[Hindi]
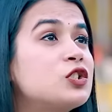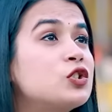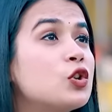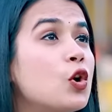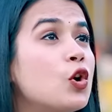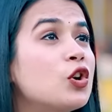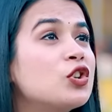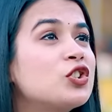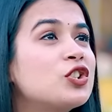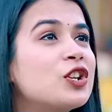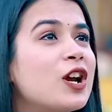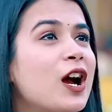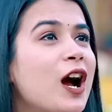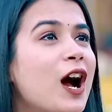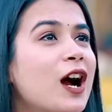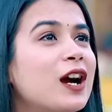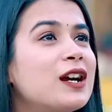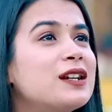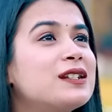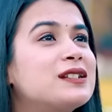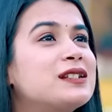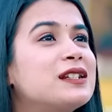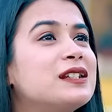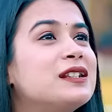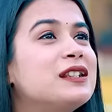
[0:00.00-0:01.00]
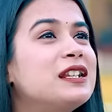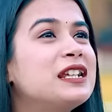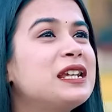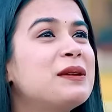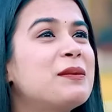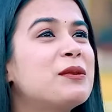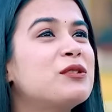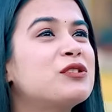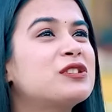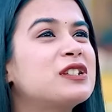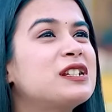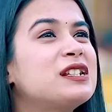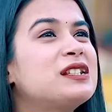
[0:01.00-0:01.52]
सोच अगर जिंदगी
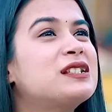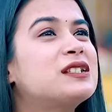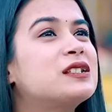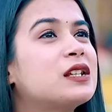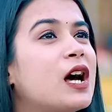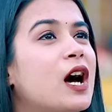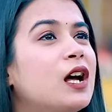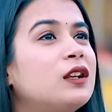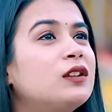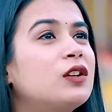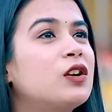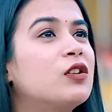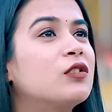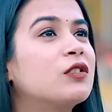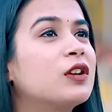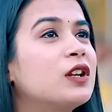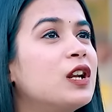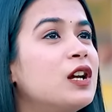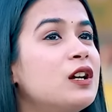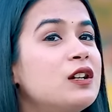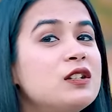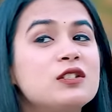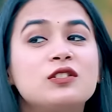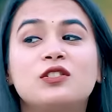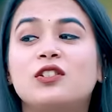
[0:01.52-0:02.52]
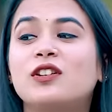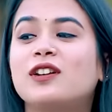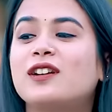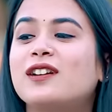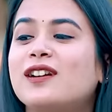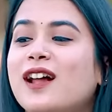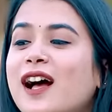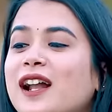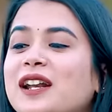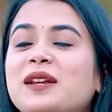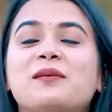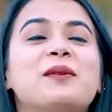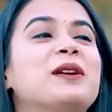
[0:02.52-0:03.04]
भर उसके साथ रहूंगी ना तो
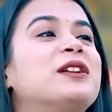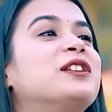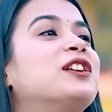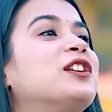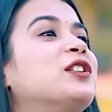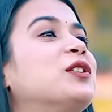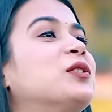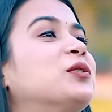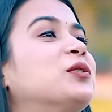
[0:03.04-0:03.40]
रानी बन के